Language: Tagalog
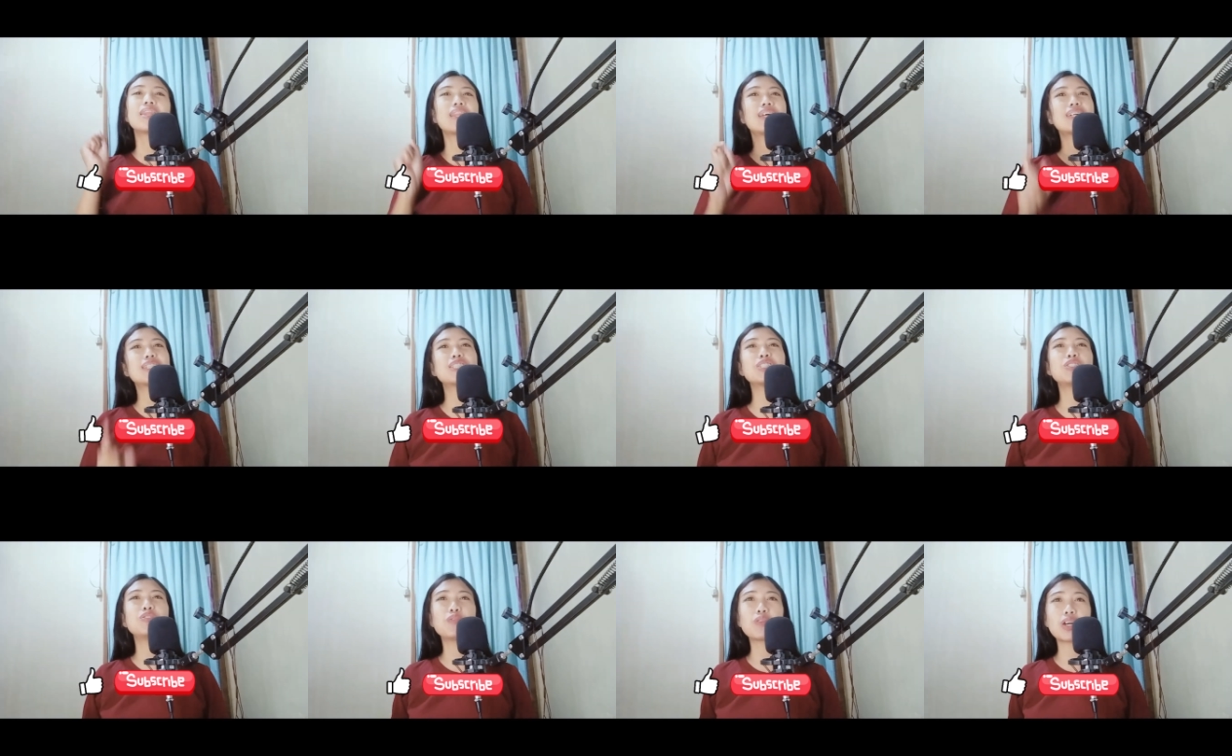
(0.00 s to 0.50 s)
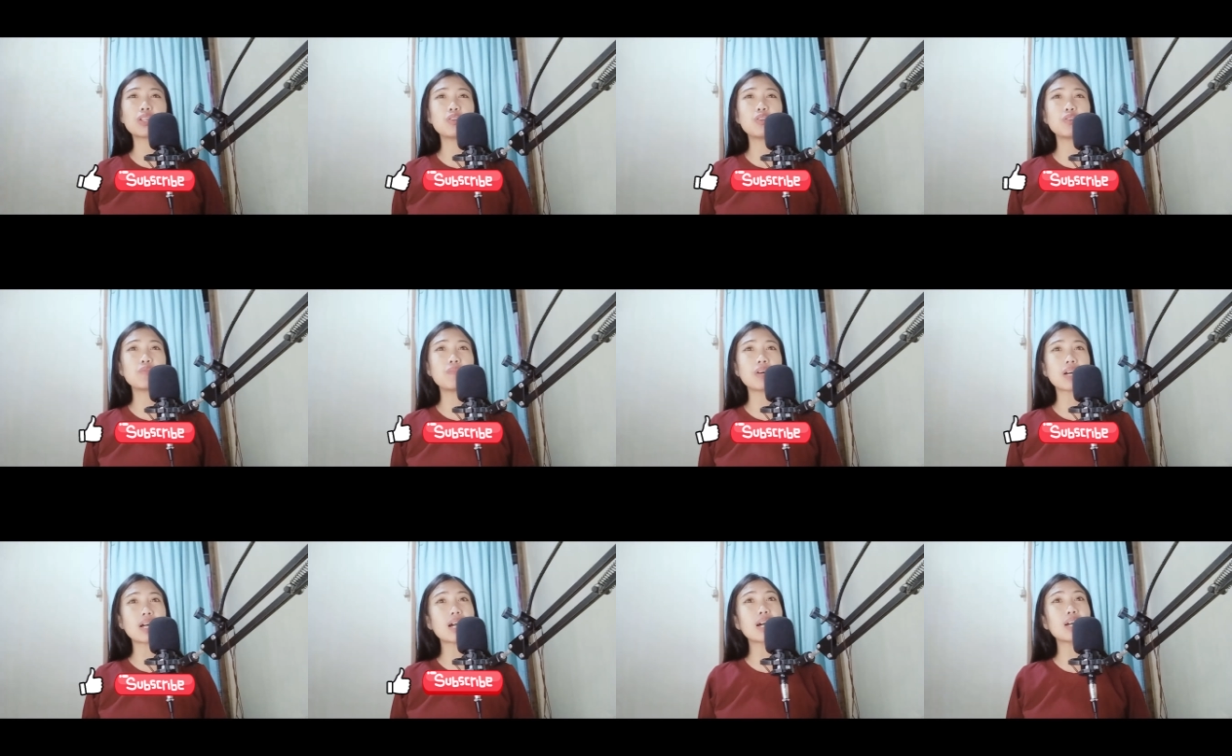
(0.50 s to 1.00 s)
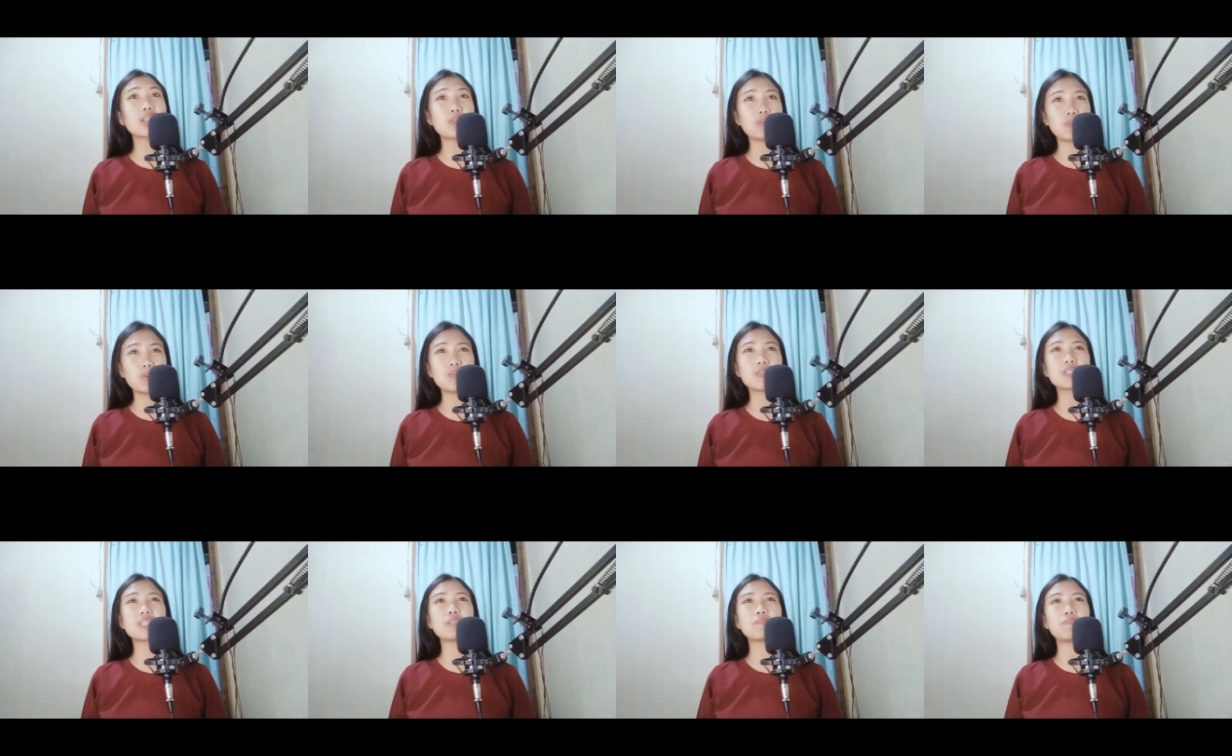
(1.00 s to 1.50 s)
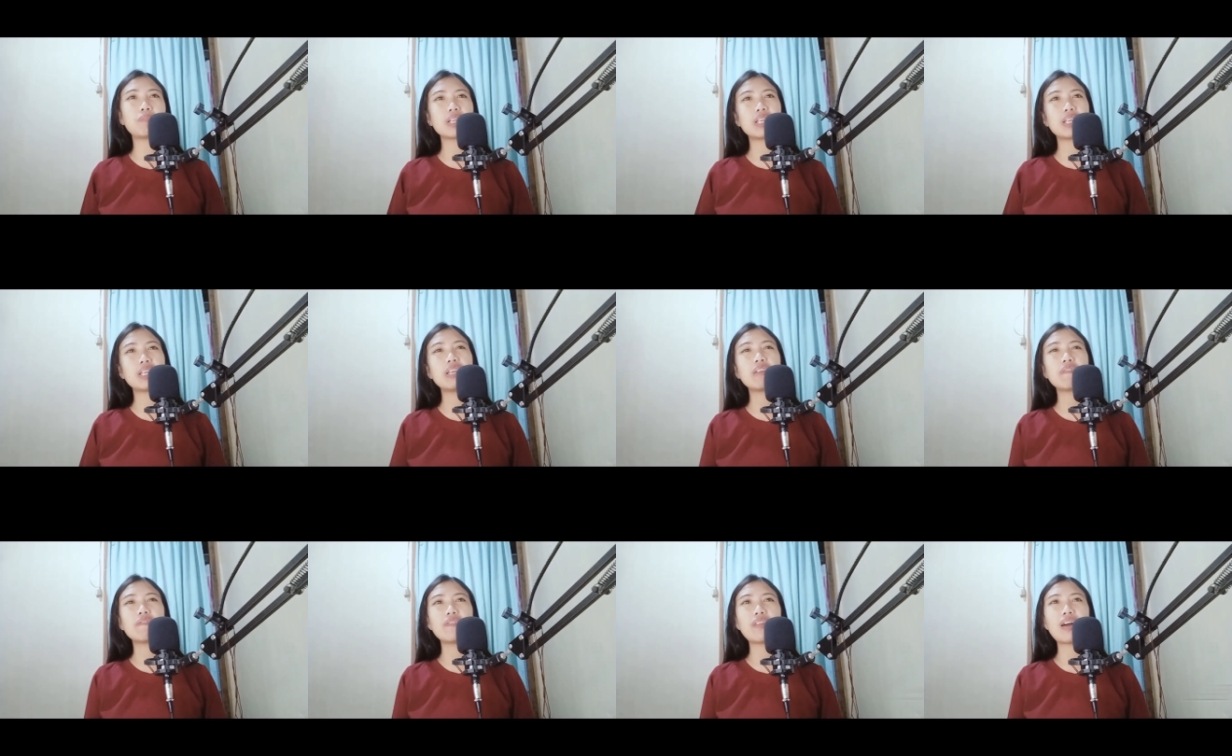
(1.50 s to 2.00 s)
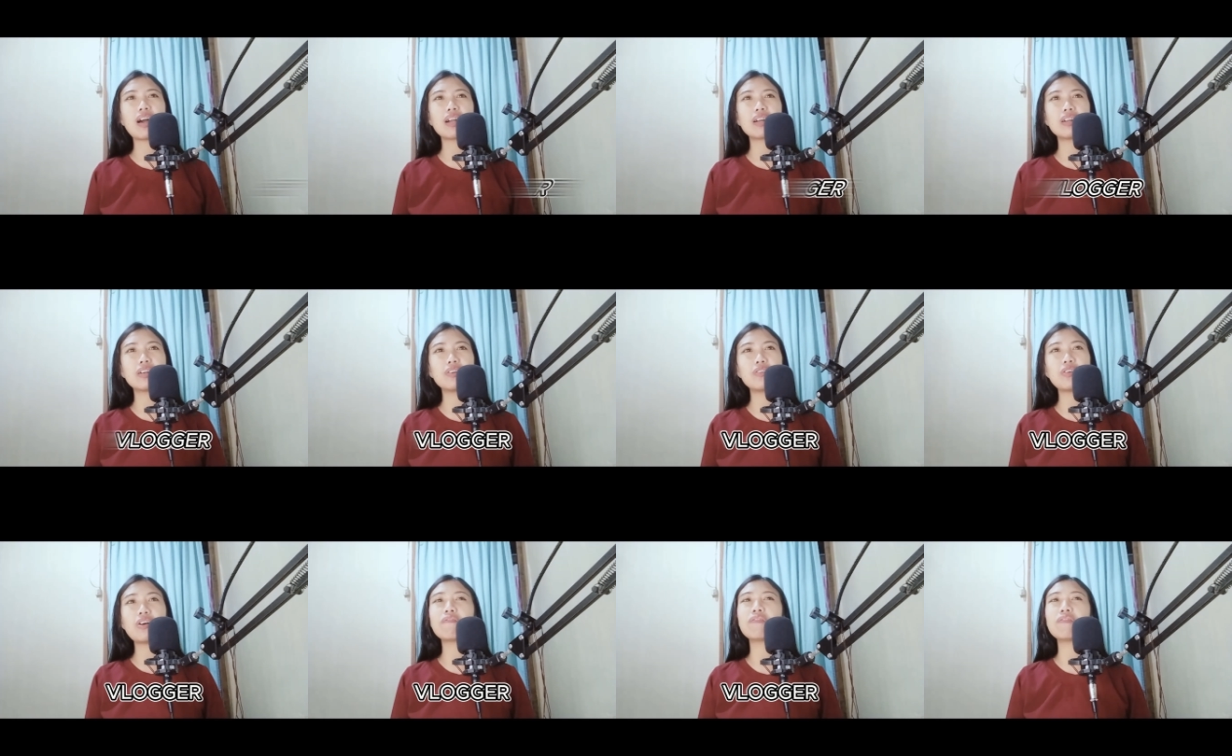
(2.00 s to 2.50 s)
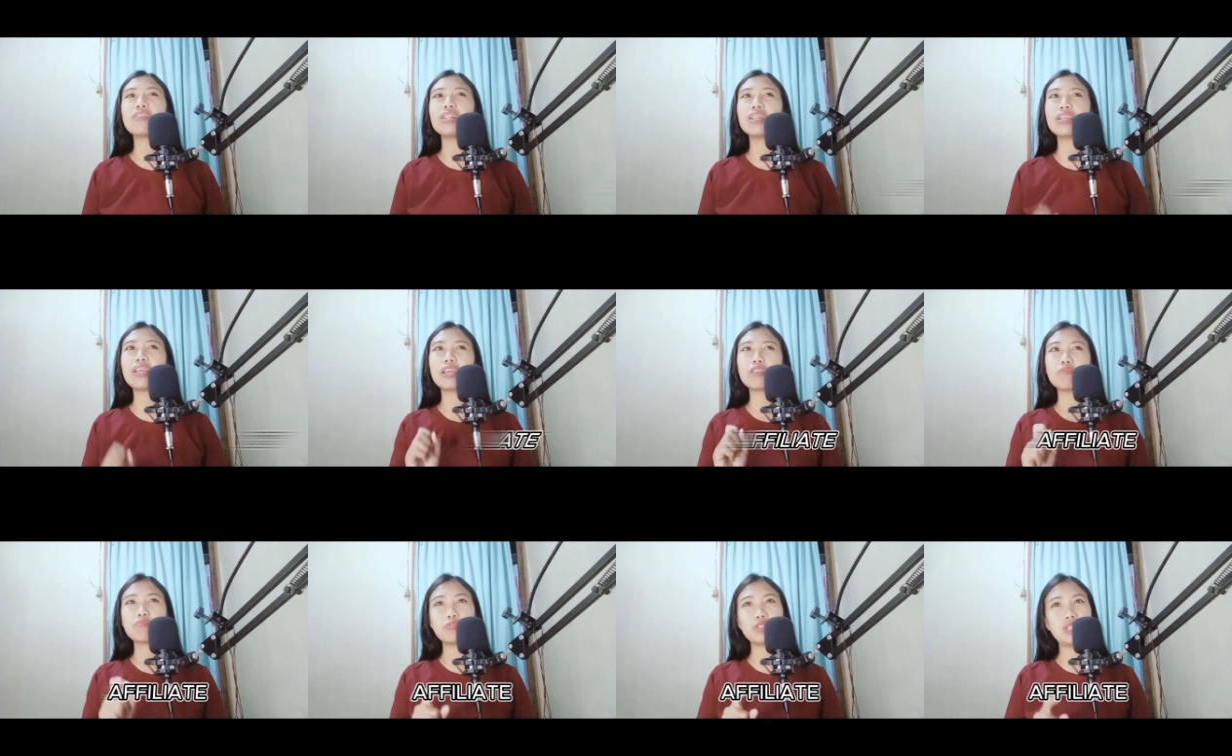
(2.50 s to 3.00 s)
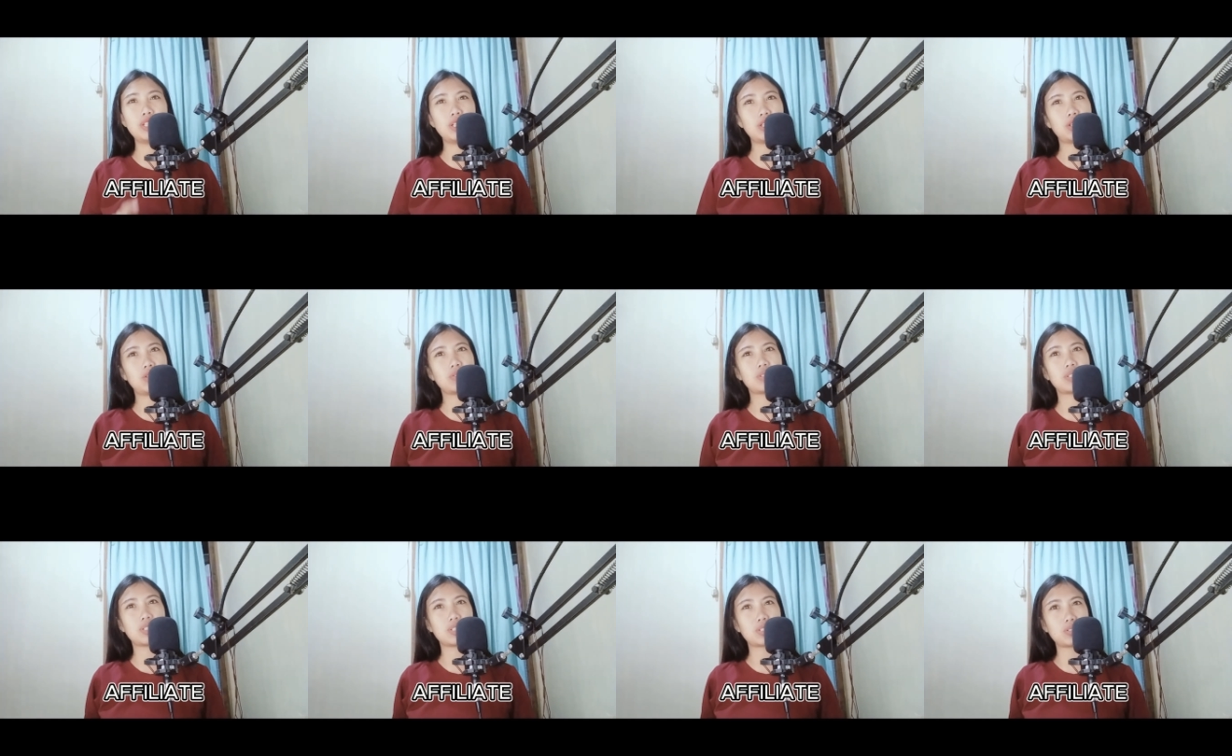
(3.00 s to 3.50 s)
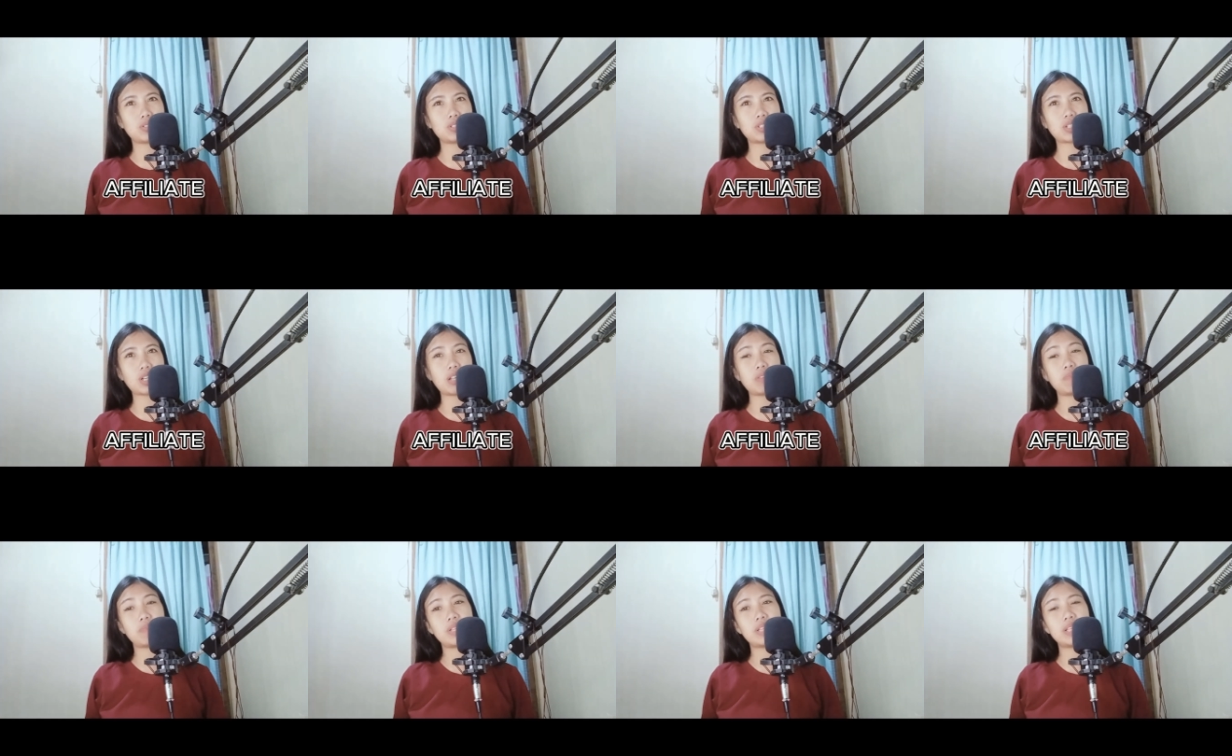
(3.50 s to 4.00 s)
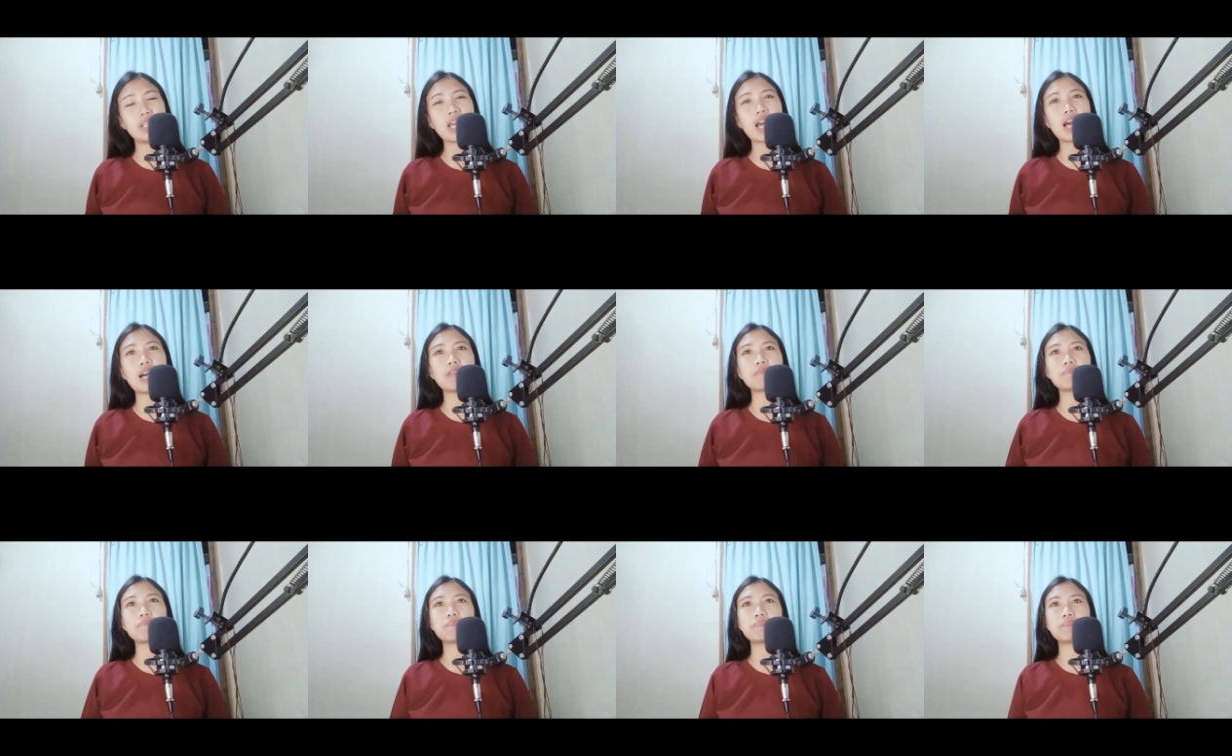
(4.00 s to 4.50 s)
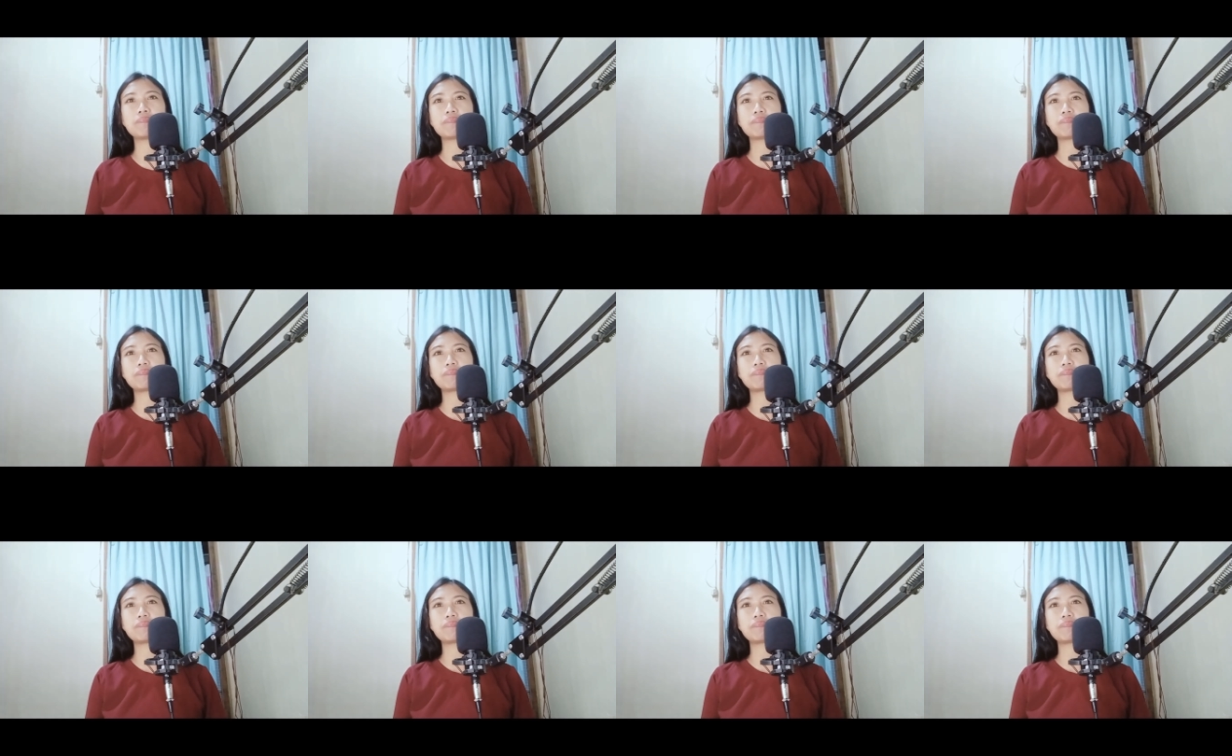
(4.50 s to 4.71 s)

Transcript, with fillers: na siguradong makakatulong sa pagiging vlogger o affiliate mo dito sa social media.